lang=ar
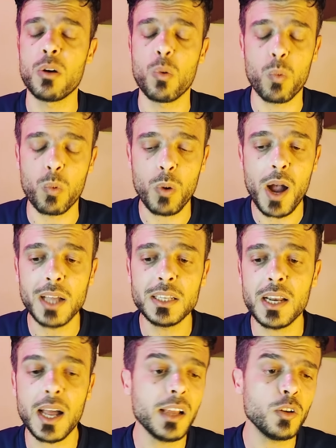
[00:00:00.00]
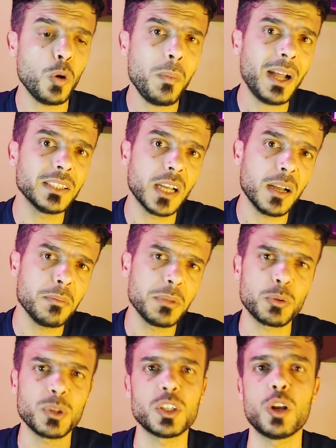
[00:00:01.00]
وعال العال وبعدها
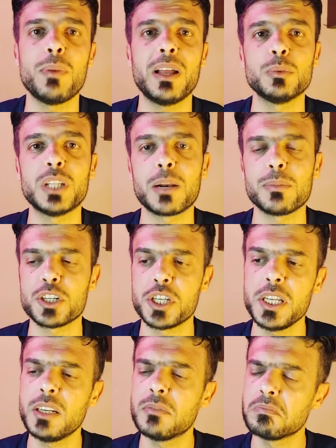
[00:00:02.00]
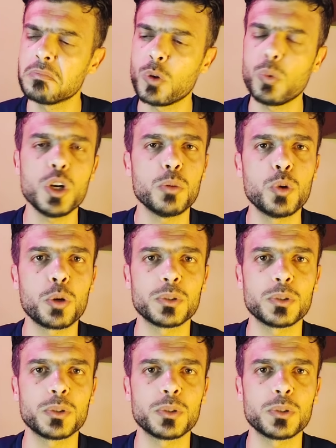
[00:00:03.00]
بيتواصلوا مع المدرب الجديد والامور